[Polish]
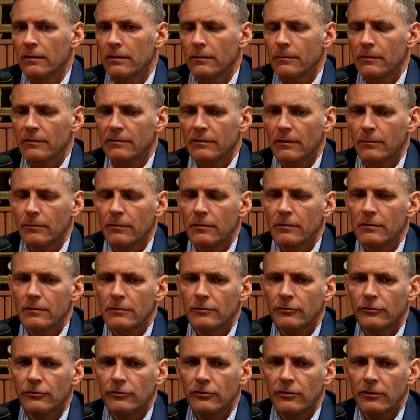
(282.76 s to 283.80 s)
nie ma
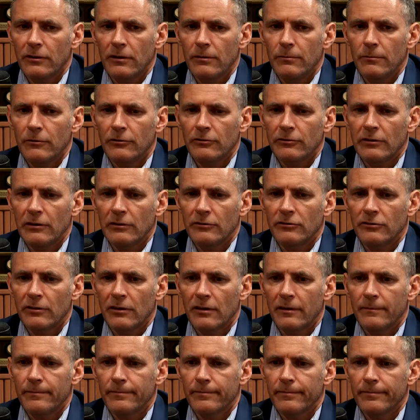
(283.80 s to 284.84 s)
stabilności i myślę,
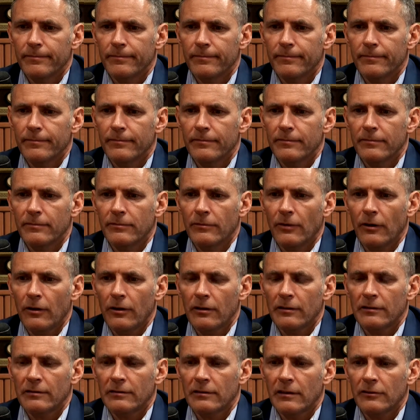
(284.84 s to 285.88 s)
że mm, to
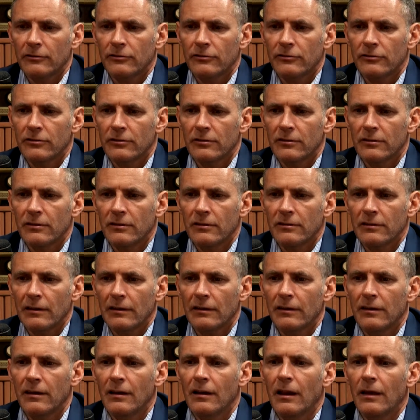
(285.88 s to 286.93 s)
jest też y,
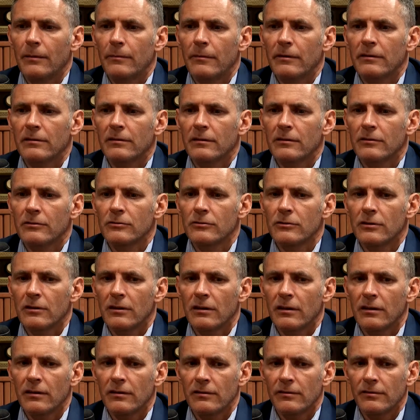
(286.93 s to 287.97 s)
taki element,
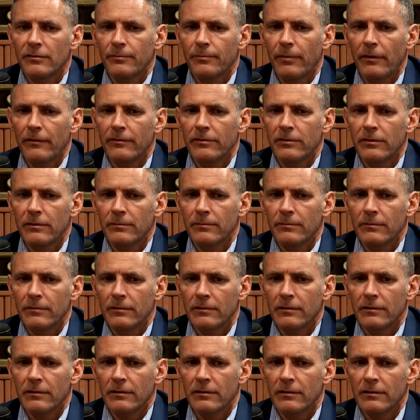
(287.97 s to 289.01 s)
który w pewnym
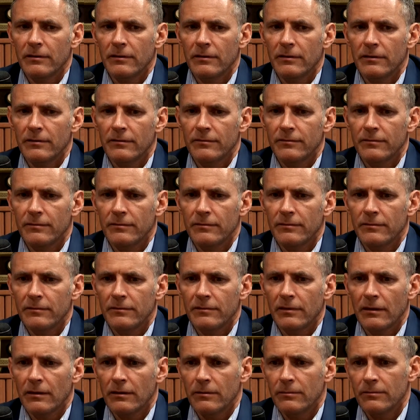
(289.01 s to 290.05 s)
y,
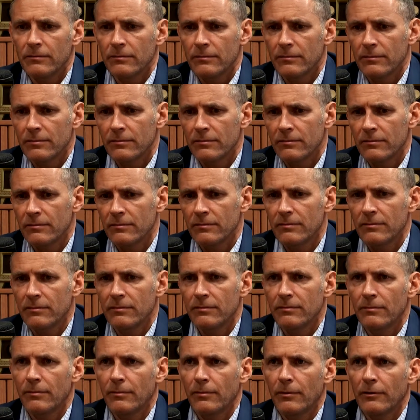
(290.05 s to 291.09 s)
takim,
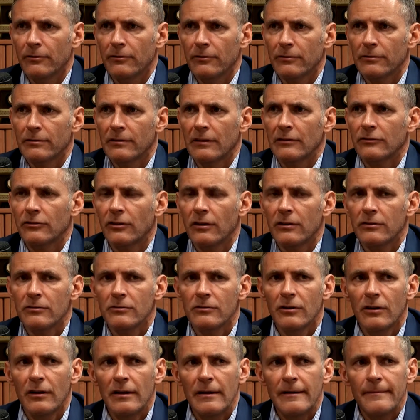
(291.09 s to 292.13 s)
powiedział,
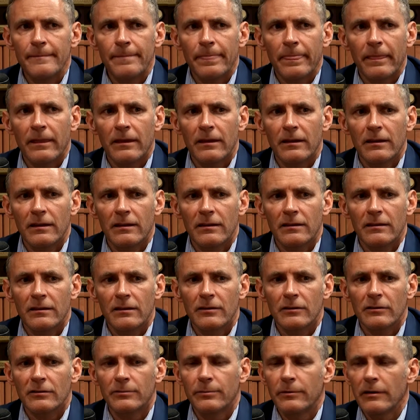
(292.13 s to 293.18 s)
znaczeniu y,
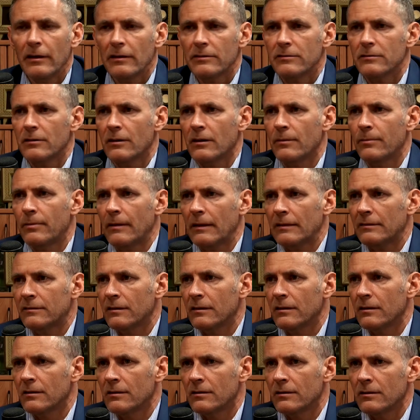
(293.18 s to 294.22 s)
rozbija trochę
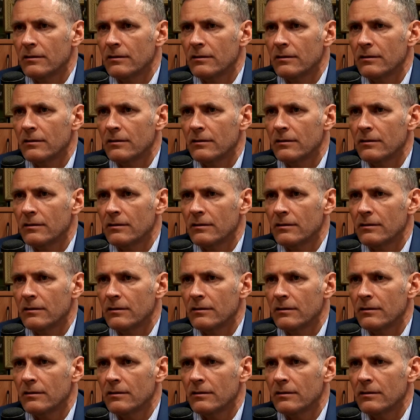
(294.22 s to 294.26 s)
pracę